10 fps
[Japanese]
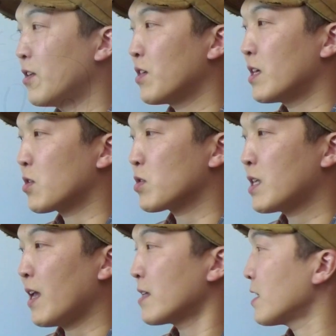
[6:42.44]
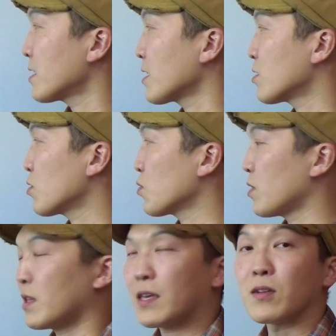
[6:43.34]
ネルギーとして生産するこ
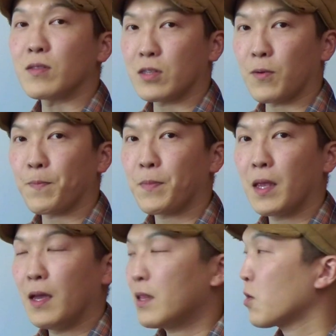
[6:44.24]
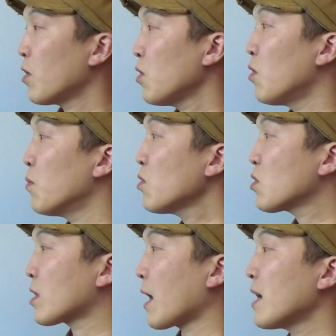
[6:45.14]
とができるんですよ。これをもっ
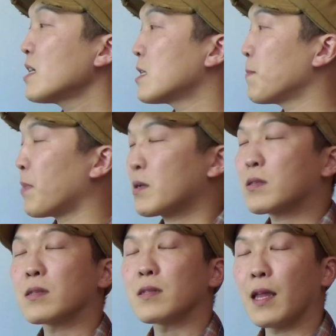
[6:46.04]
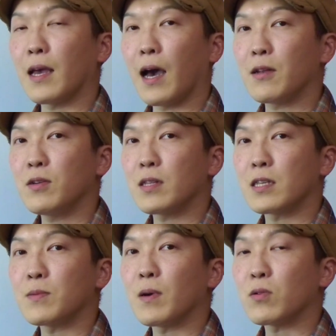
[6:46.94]
と高い心拍数で歩い
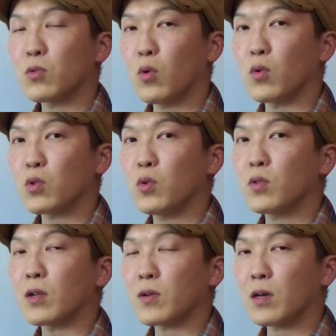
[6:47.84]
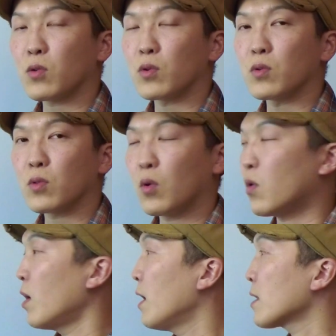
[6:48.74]
てしまうとどうなるかという
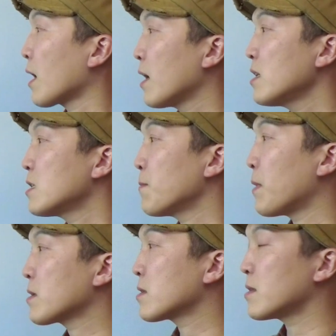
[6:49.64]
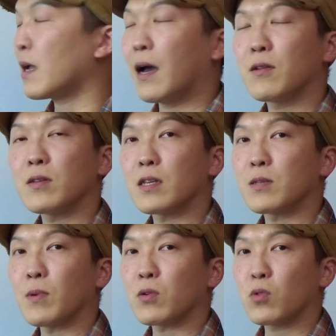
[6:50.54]
と、高い心拍数で歩いて
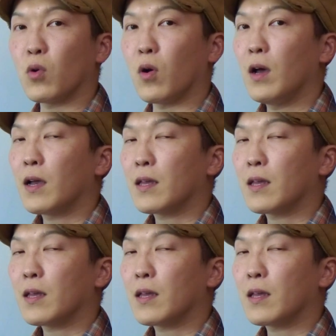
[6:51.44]
しまうと